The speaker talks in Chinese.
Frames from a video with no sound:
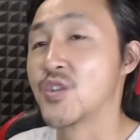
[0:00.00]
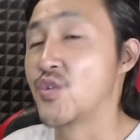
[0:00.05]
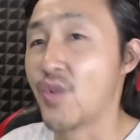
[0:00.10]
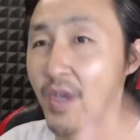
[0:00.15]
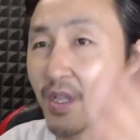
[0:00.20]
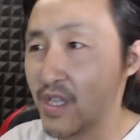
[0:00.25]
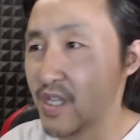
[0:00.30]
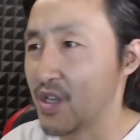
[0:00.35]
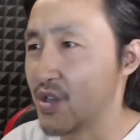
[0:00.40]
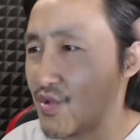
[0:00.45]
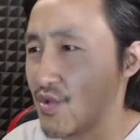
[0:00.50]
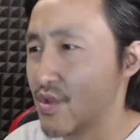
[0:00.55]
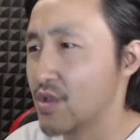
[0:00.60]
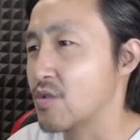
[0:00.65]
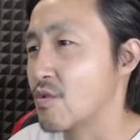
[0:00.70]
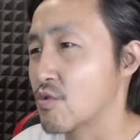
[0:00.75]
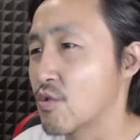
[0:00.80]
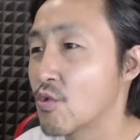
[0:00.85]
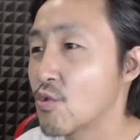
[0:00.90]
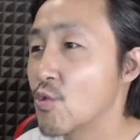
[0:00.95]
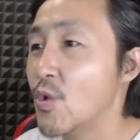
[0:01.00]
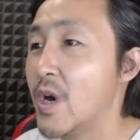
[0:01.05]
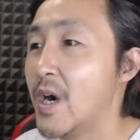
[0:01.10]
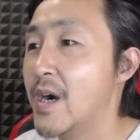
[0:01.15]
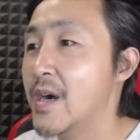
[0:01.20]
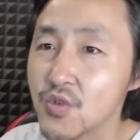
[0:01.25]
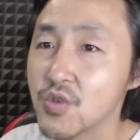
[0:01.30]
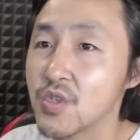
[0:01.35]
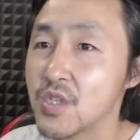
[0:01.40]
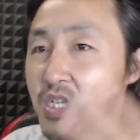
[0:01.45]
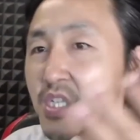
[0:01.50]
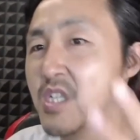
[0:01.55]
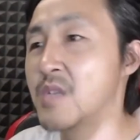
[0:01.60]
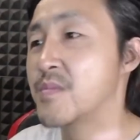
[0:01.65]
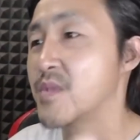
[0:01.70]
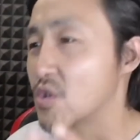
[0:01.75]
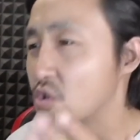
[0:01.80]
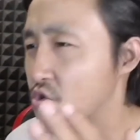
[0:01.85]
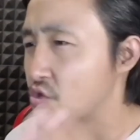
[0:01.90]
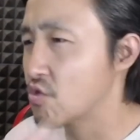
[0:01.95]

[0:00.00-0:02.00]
全体举手通过。习近平